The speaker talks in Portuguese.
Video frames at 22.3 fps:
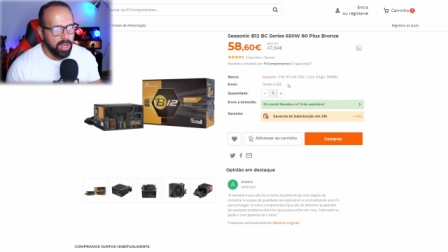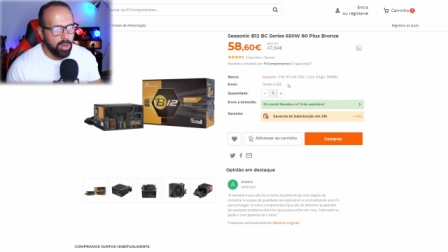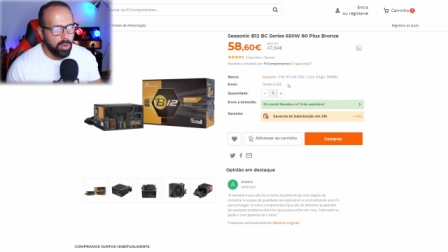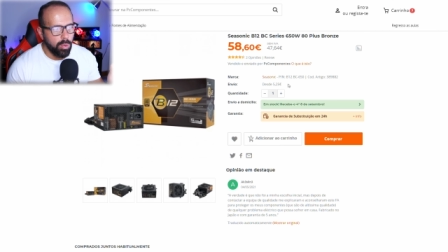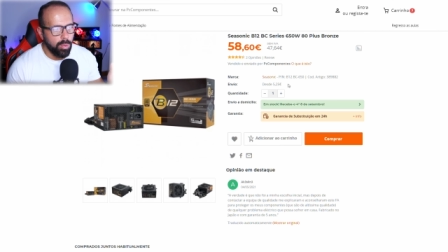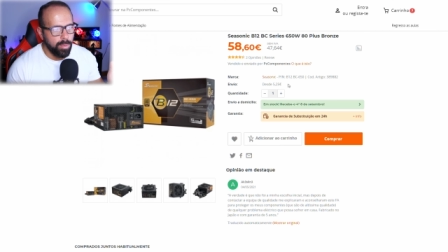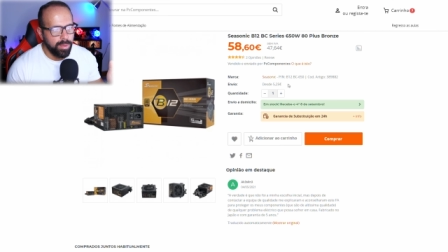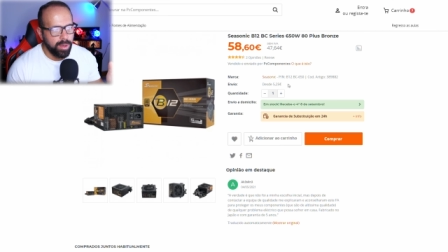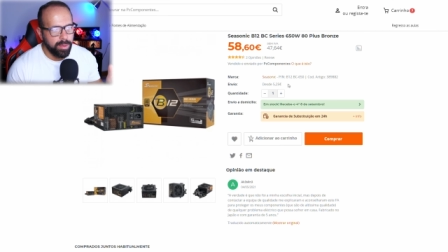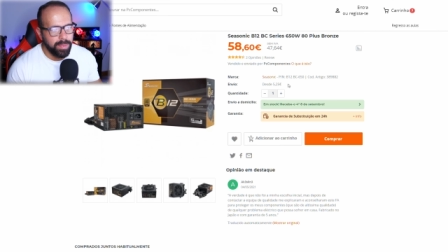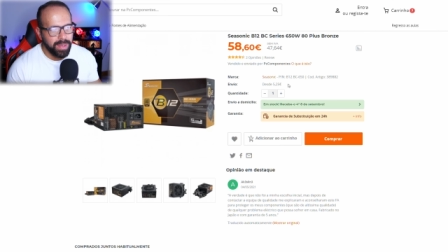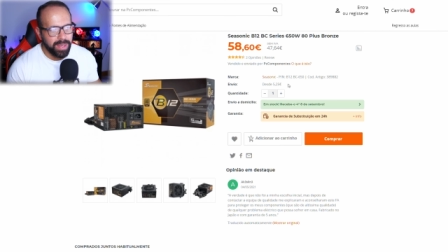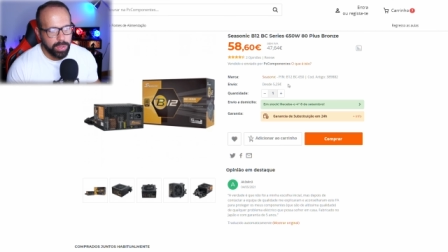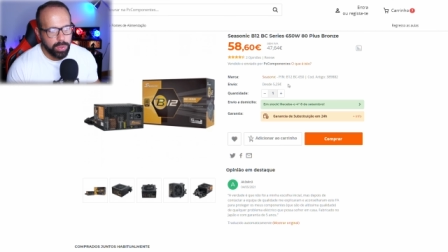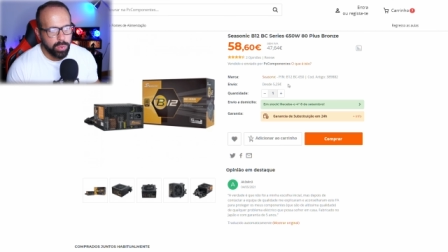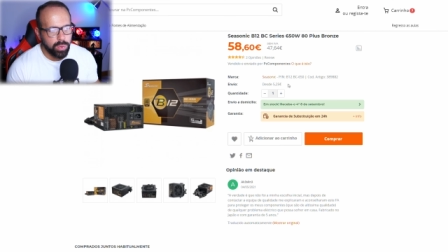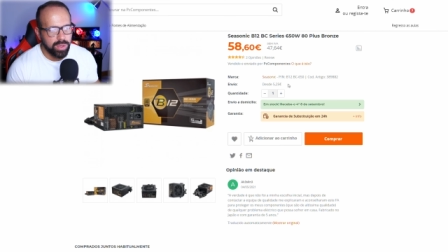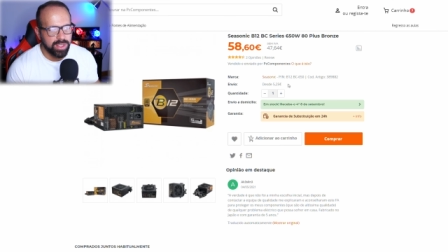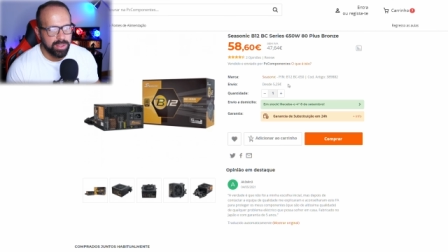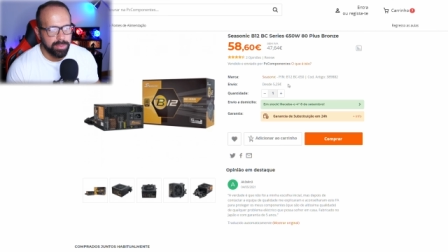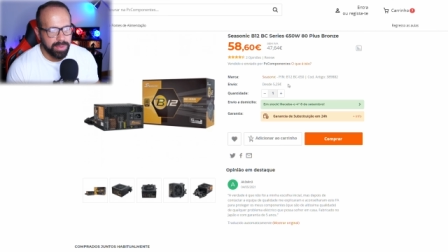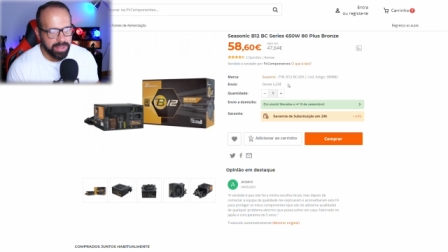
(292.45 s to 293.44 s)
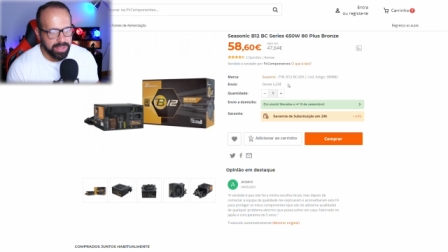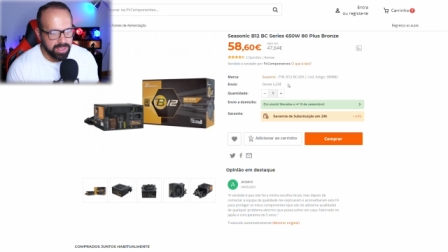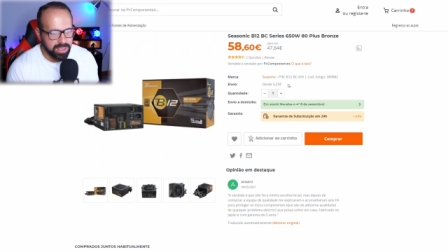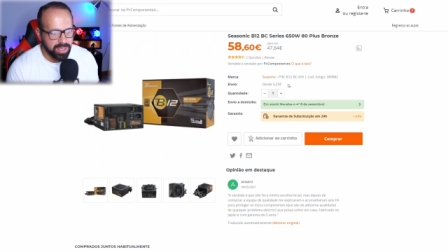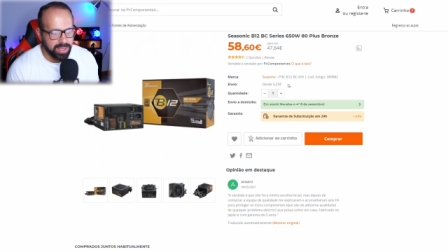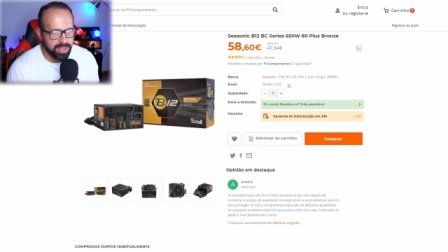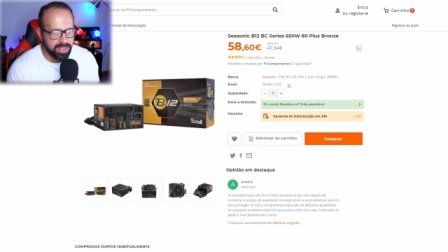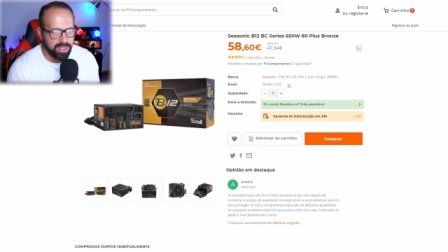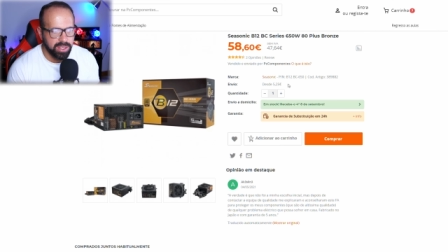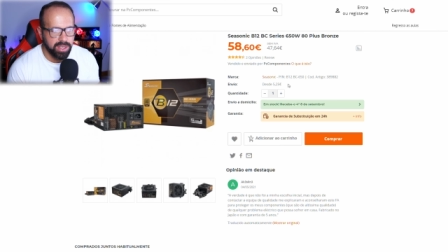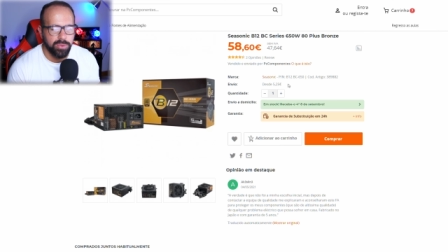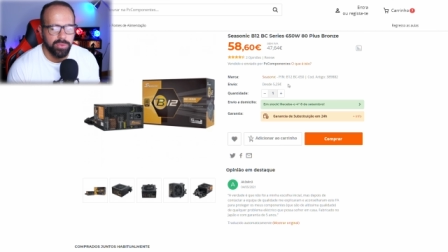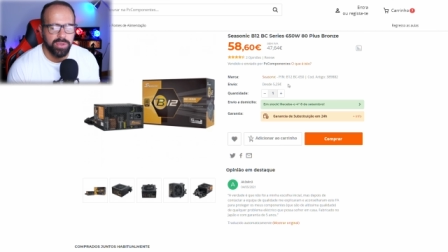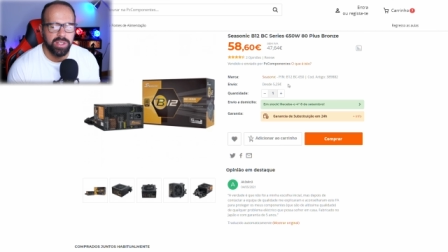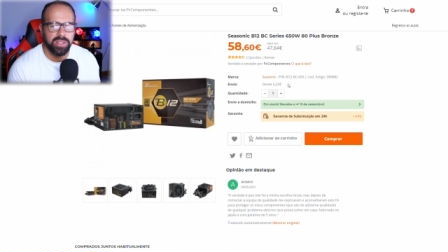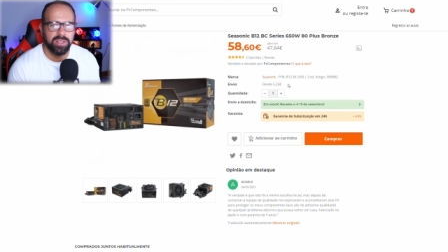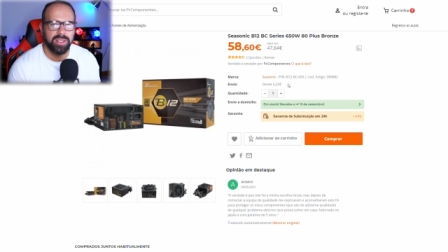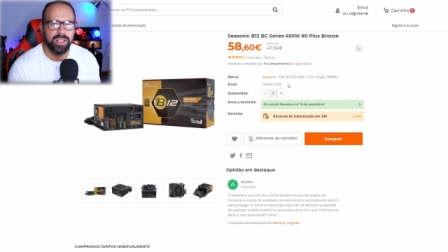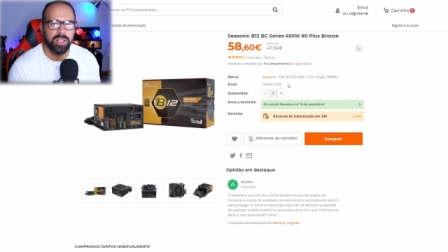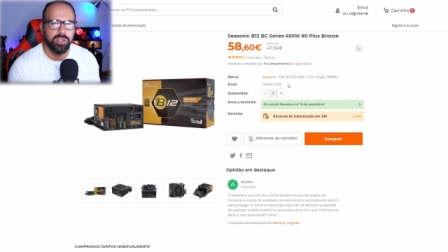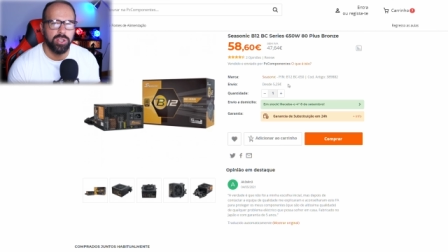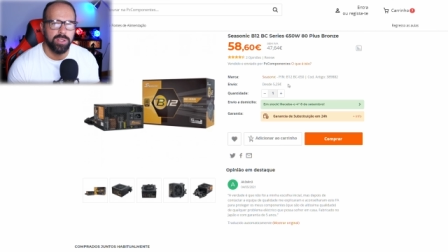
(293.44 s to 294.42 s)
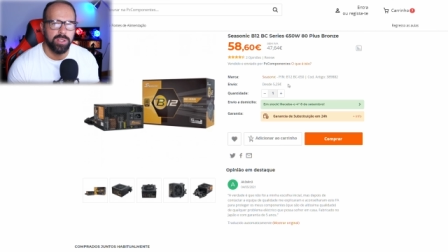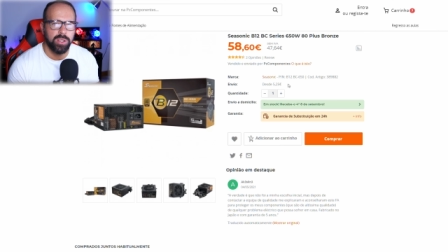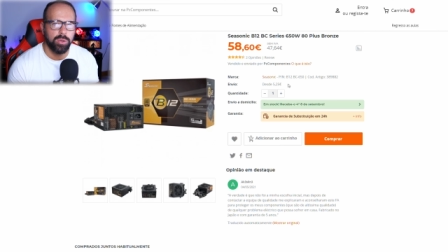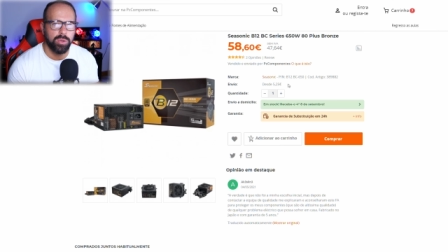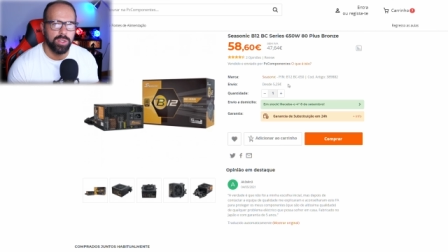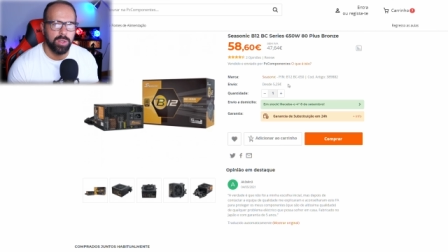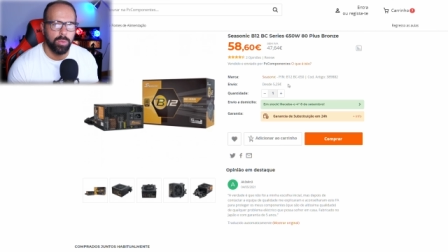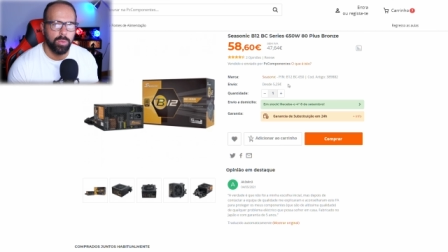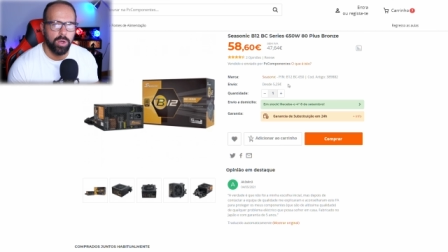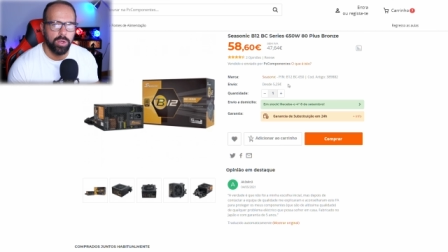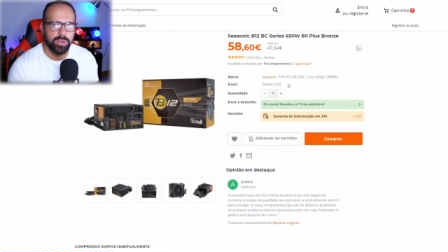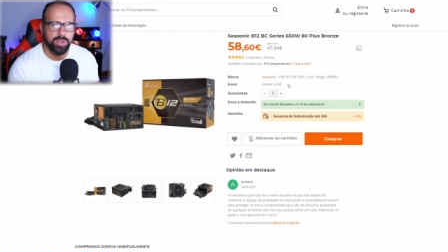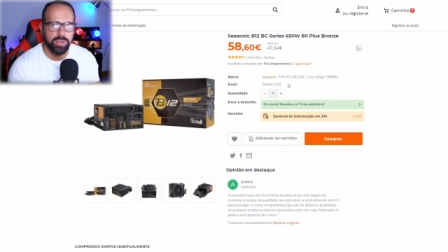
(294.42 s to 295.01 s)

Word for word: uma B12 BC Series, 650W,